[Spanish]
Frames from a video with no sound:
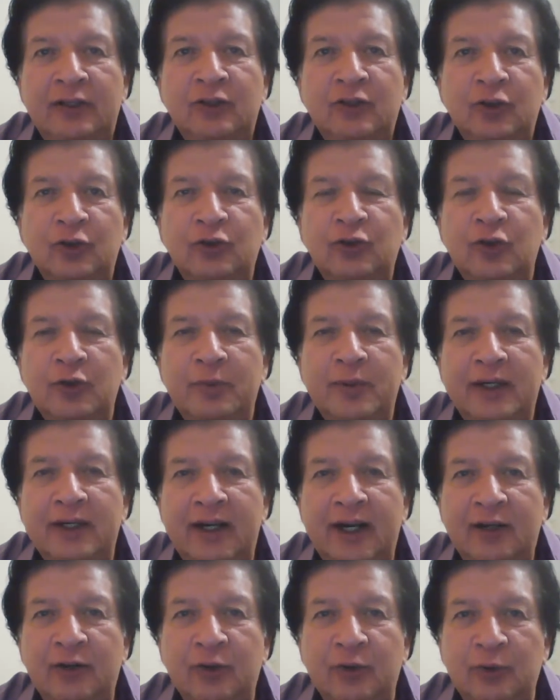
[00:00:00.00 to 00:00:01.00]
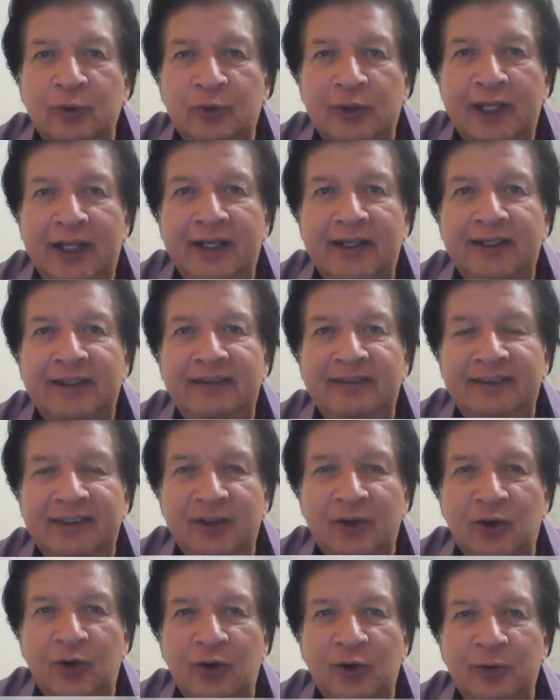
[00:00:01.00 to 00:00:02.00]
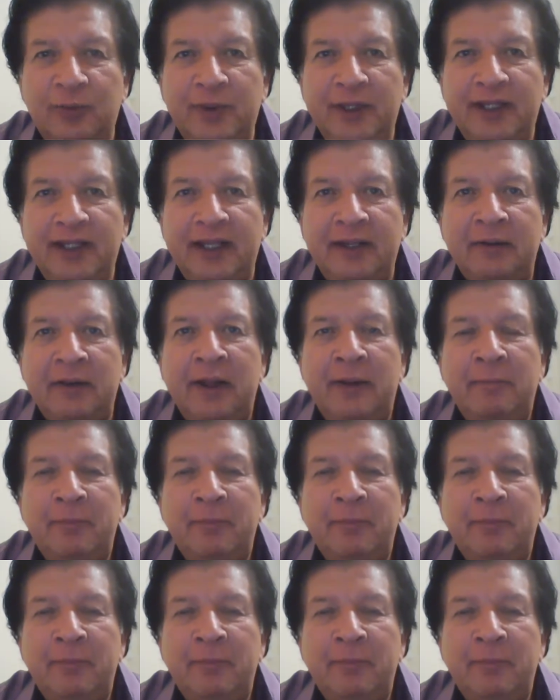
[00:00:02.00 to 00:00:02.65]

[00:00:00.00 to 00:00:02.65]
Yo soy Bernardo Gutiérrez y no lo olvide,